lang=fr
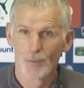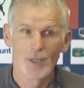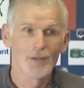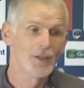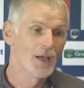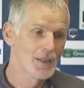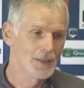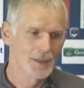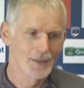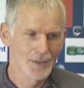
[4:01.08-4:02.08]
Bon, il y avait
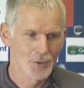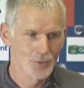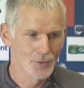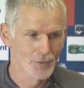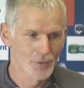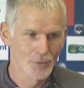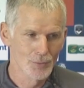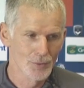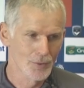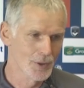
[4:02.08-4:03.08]
Rennes qui était juste devant
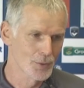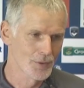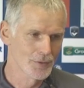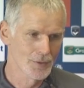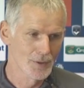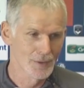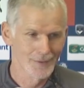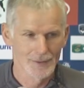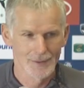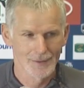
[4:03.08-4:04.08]
nous, qu'on a coiffé
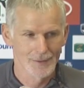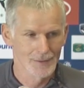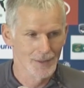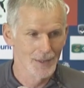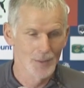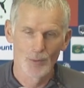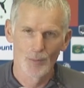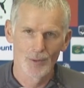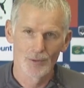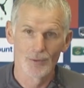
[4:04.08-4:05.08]
au, au, dernier
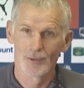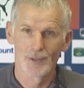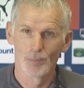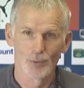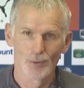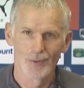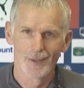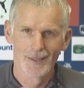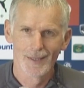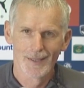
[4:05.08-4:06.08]
moment, donc ça peut,
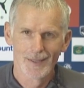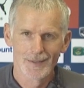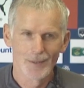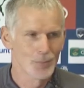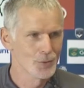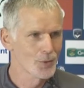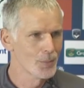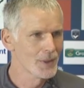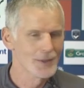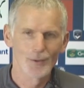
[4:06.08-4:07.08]
ça peut se
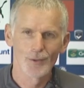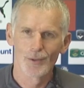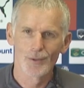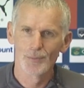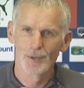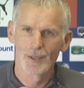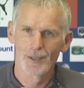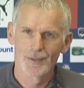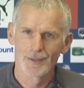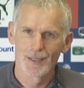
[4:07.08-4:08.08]
repasser encore comme ça
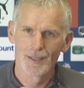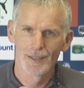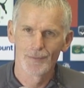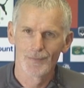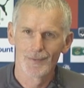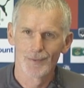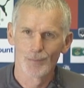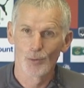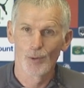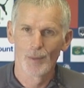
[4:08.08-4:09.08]
cette année
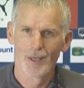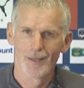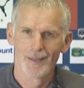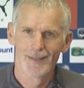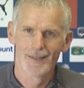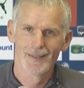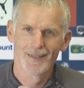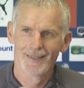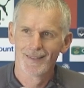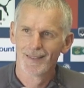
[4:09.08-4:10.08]
pourquoi pas Est-ce
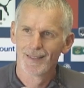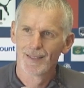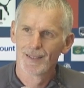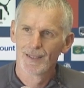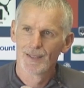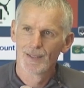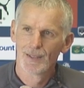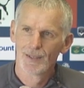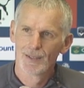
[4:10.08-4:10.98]
que vous trouvez des points communs entre